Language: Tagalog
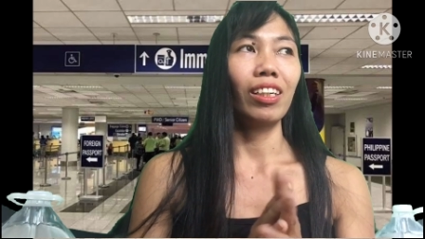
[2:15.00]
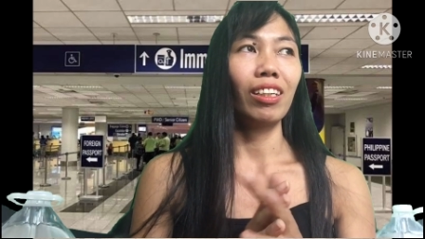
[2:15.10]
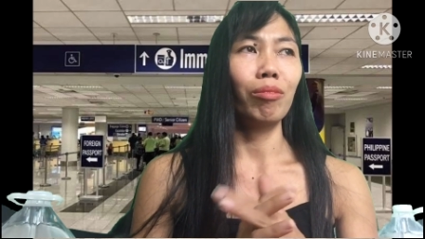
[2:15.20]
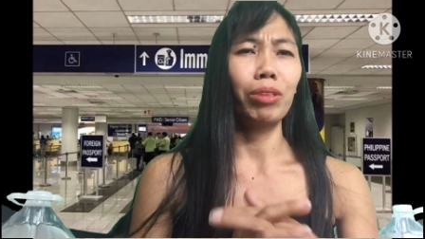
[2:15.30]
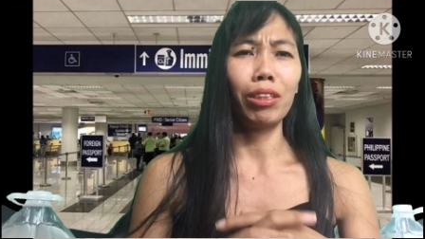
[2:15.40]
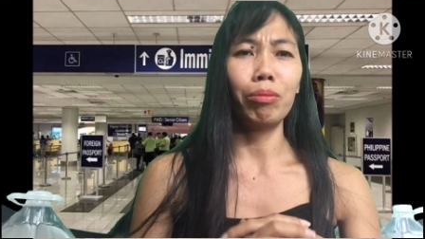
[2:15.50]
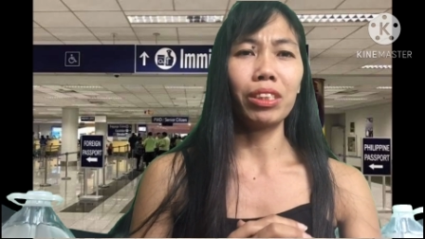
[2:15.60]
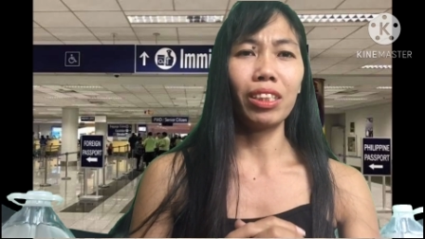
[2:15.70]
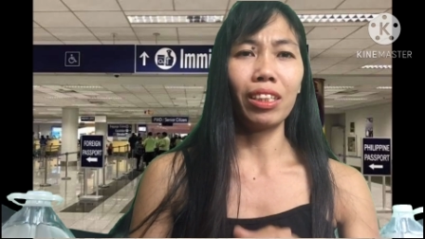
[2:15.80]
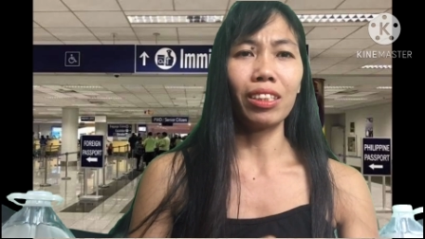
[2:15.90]
uh,
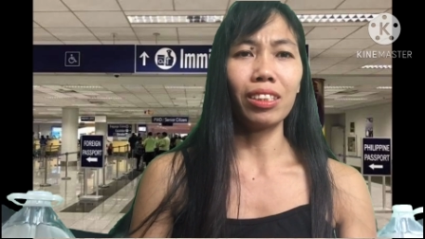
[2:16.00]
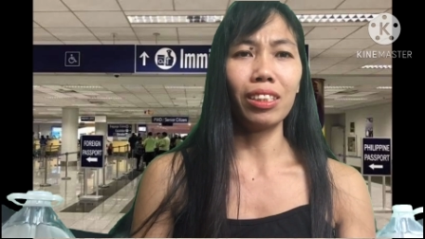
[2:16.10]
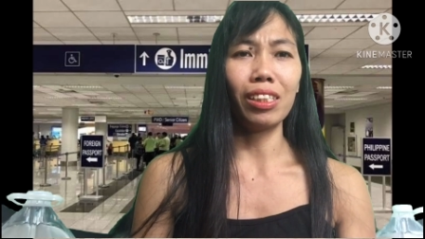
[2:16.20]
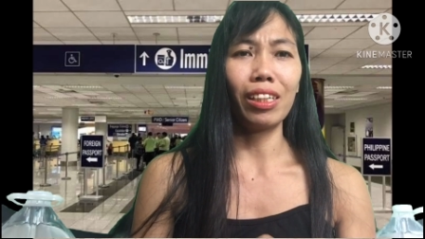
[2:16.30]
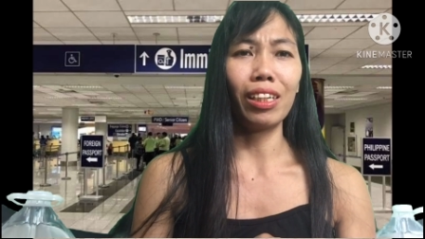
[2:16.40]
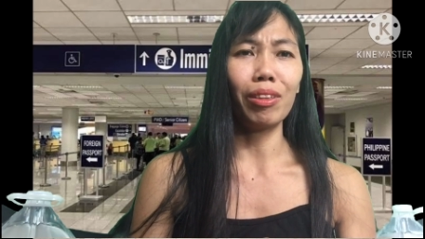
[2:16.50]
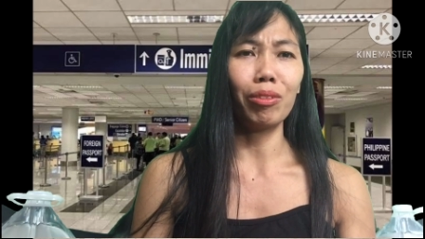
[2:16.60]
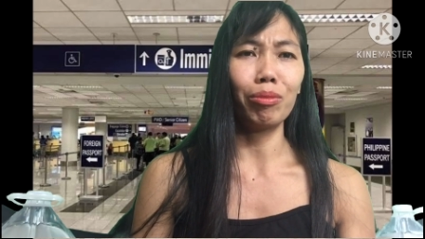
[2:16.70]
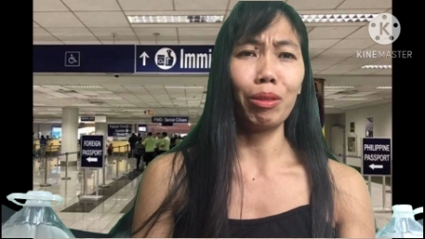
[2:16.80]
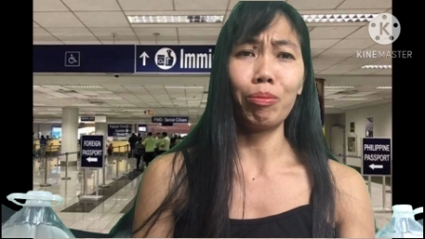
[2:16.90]
binabasihan kasi nila
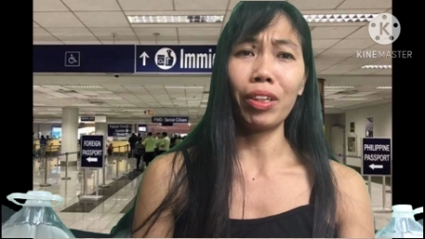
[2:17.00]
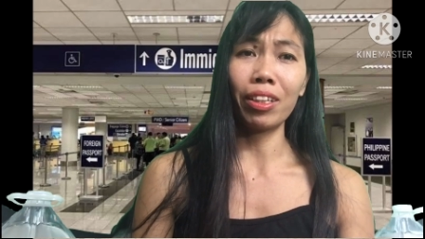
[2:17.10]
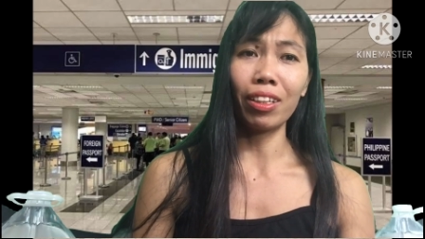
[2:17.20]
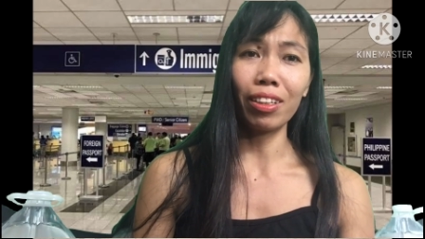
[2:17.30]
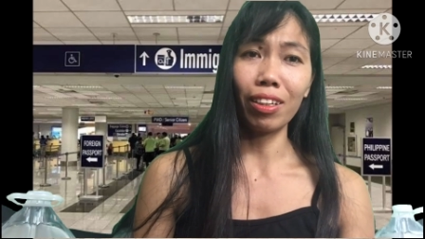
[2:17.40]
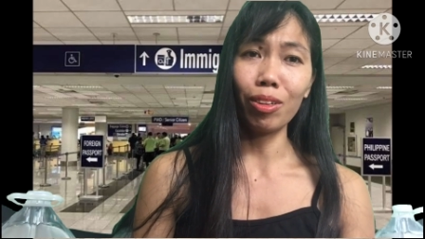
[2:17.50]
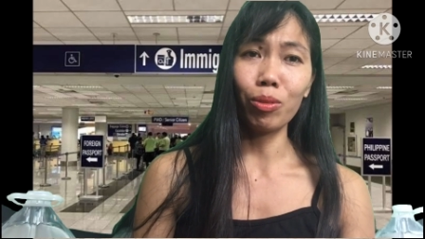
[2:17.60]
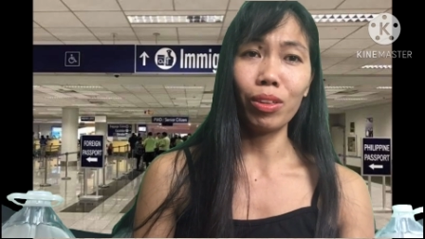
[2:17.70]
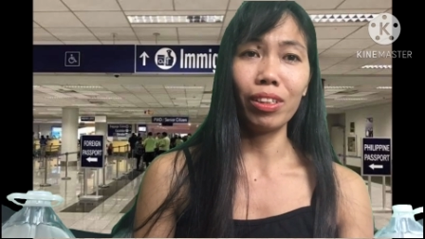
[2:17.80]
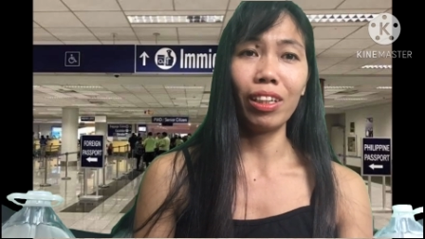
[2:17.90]
kung may pera ka or
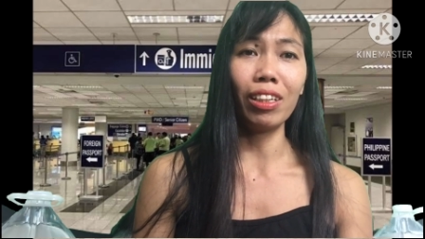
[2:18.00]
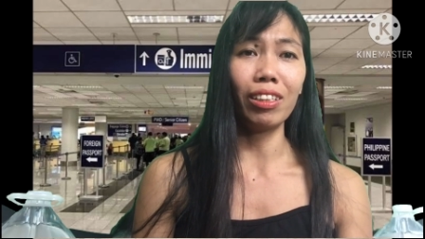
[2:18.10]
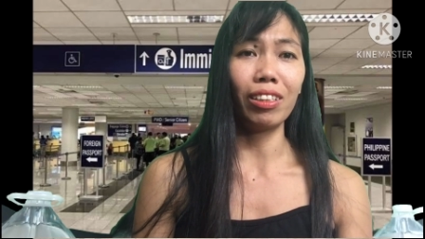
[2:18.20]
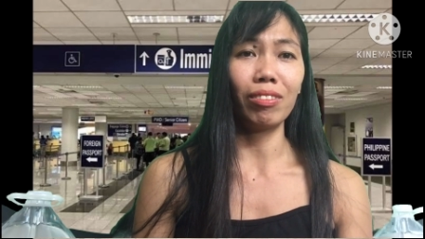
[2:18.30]
wala.